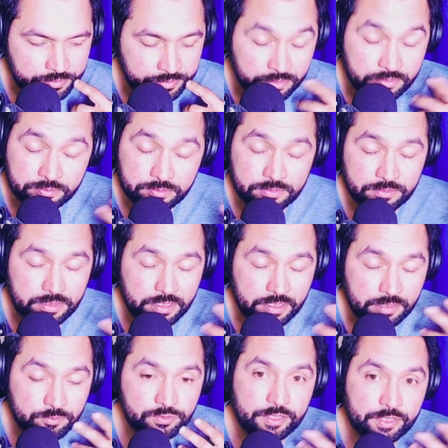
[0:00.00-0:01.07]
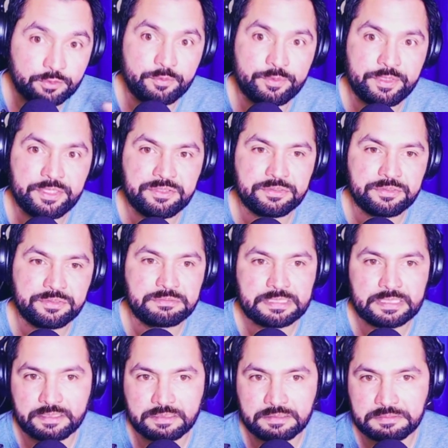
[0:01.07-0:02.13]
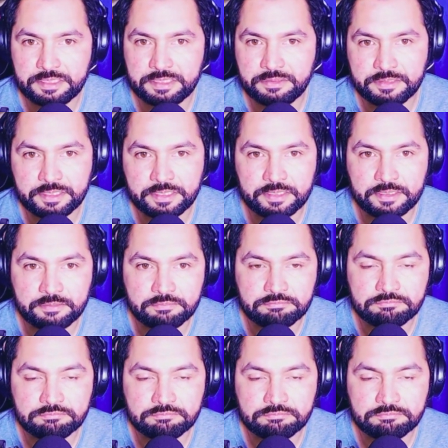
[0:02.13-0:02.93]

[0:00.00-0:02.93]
sí, digamos sus argumentos, que creo que